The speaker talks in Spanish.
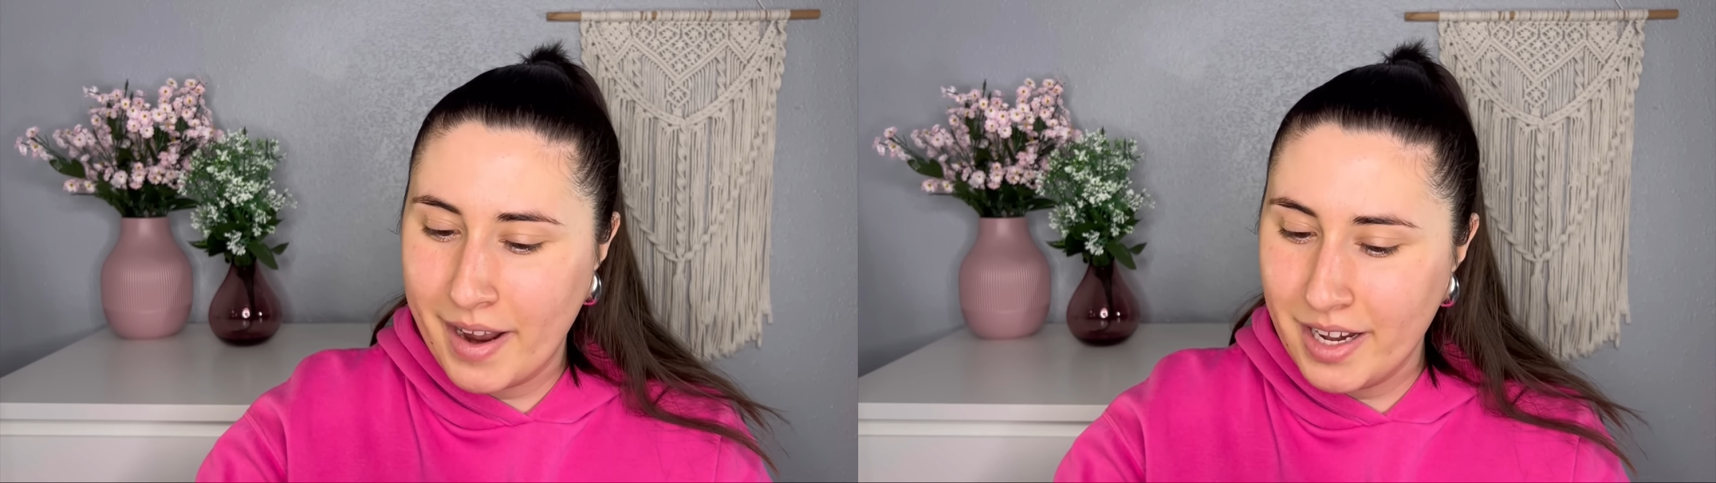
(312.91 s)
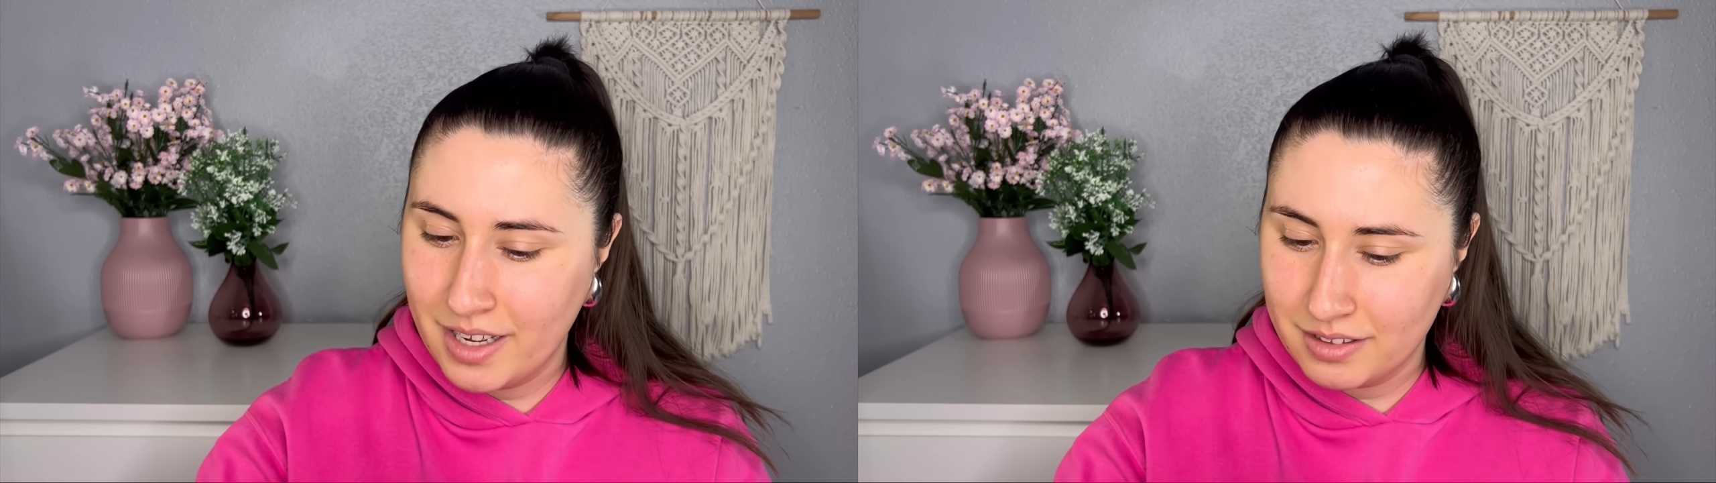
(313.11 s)

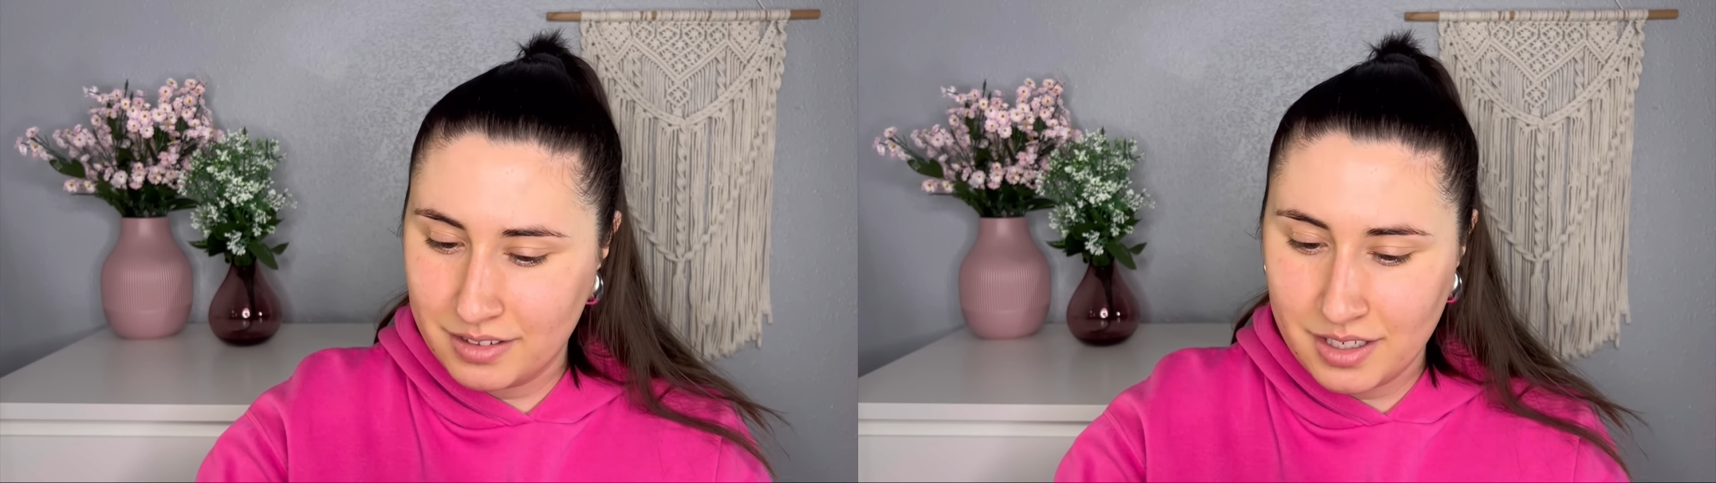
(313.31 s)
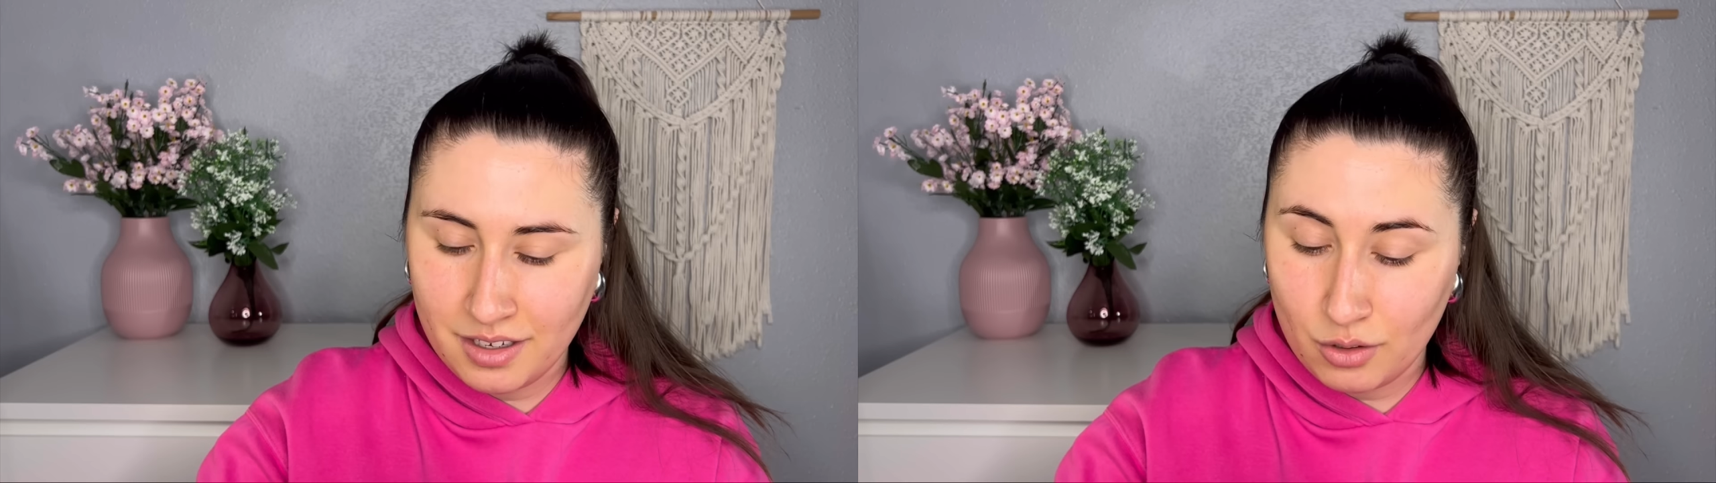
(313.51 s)

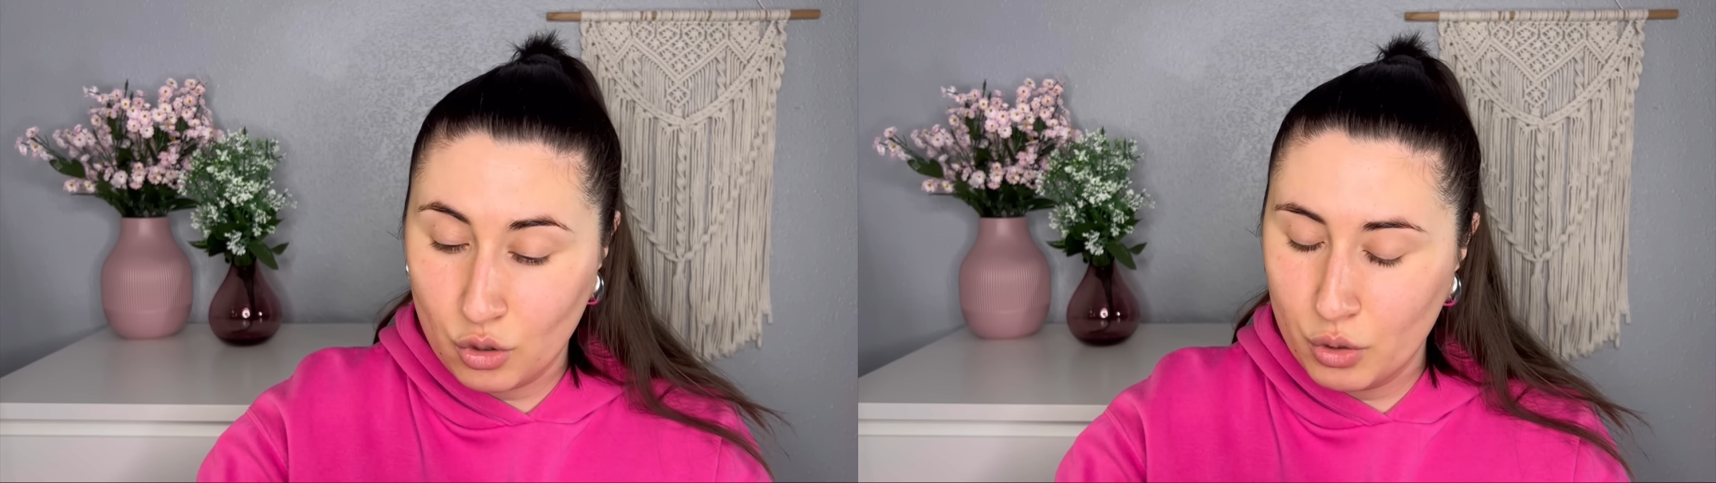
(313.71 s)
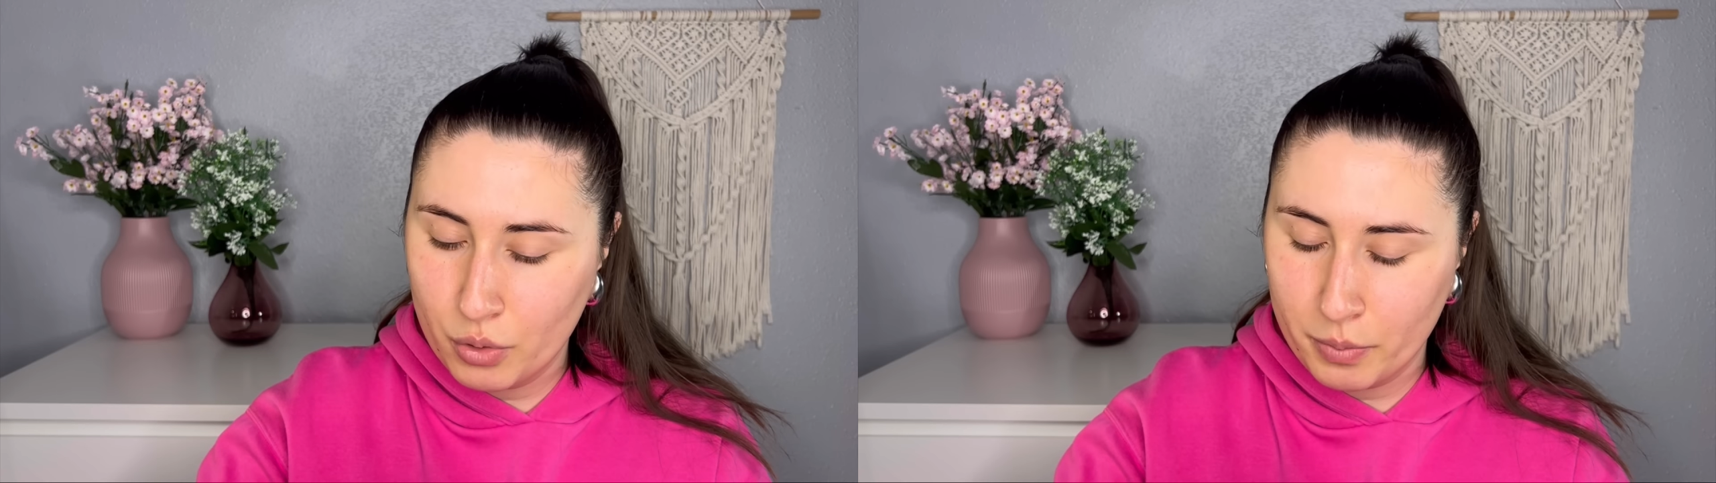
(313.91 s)
elástica, os
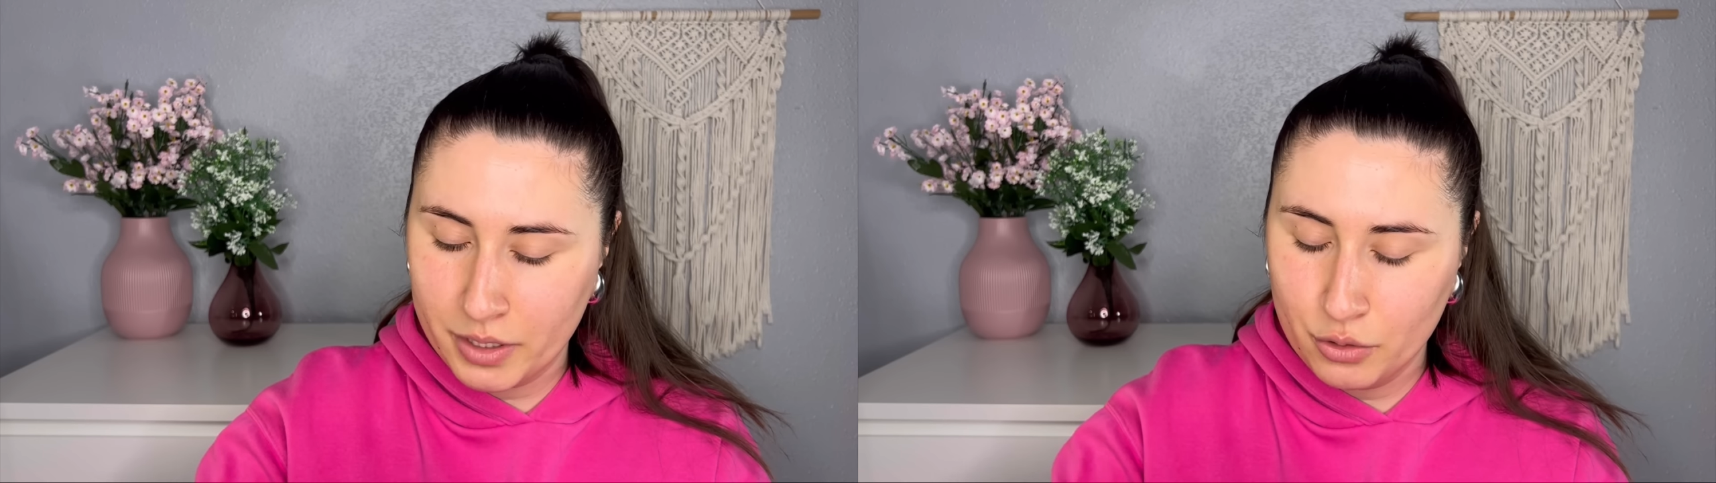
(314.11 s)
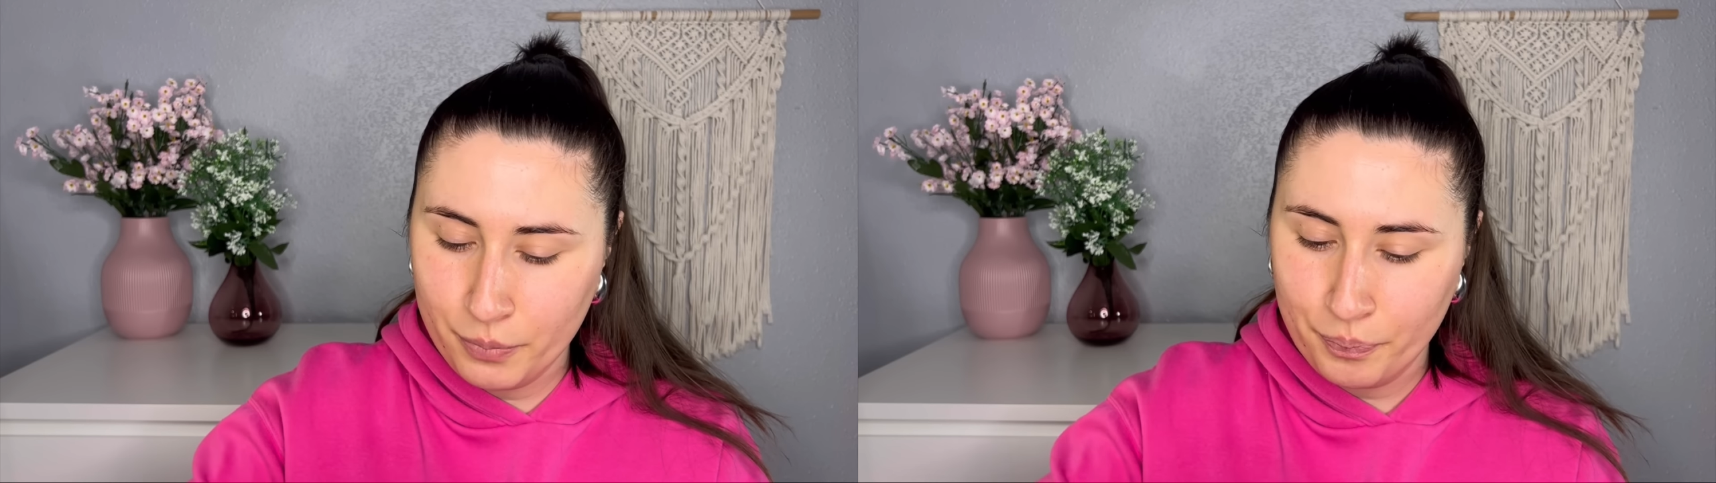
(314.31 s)
lo
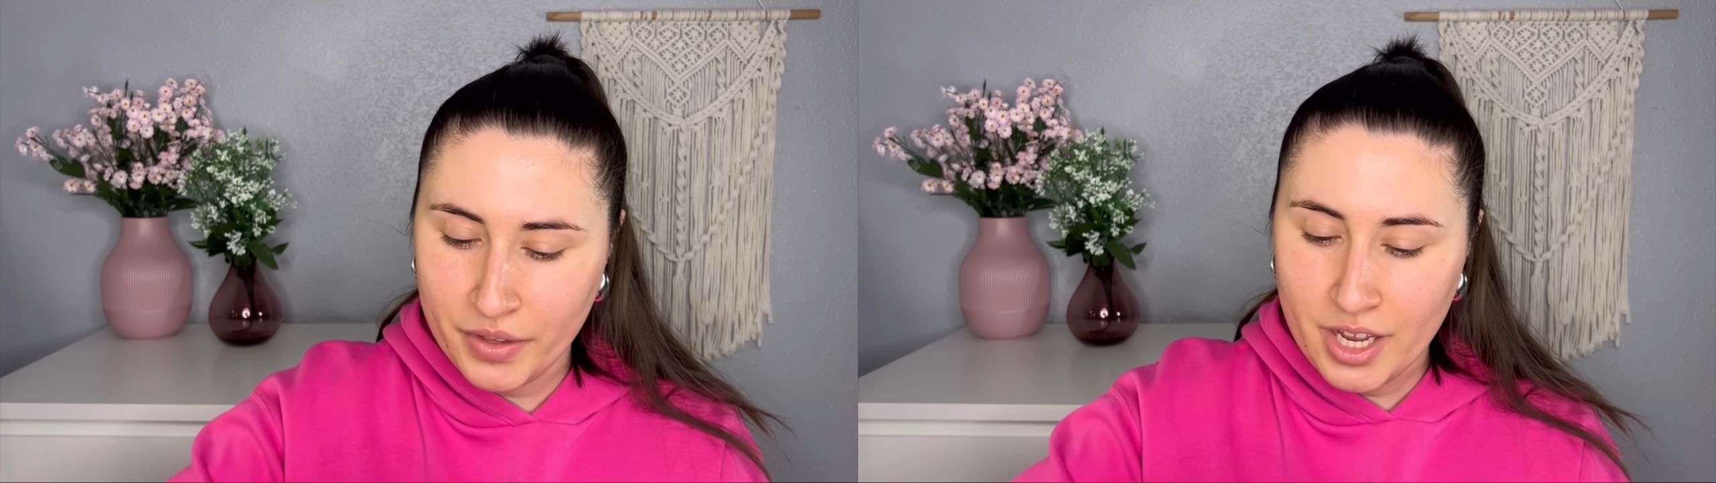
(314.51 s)
prometo.